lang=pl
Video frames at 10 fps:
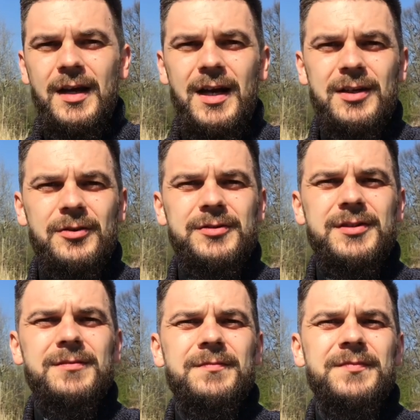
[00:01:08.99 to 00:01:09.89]
Ale
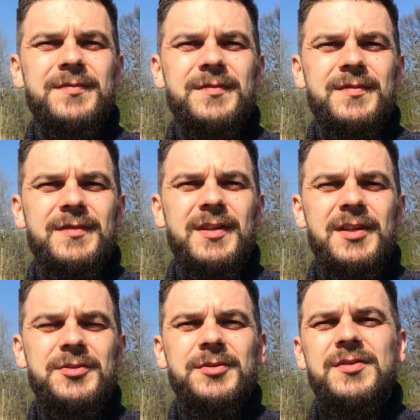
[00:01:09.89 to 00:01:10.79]
oni
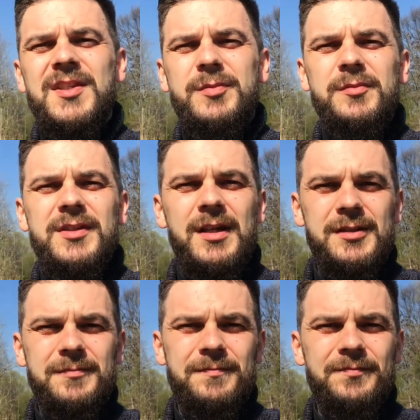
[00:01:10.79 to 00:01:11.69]
nieraz o tym
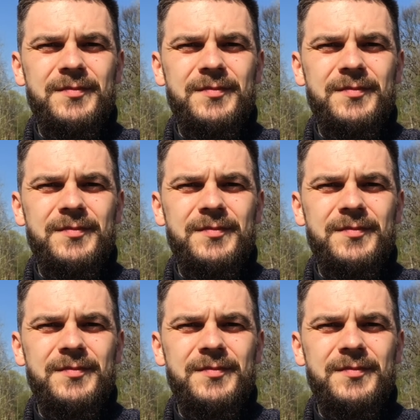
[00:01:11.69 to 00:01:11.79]
zapominali,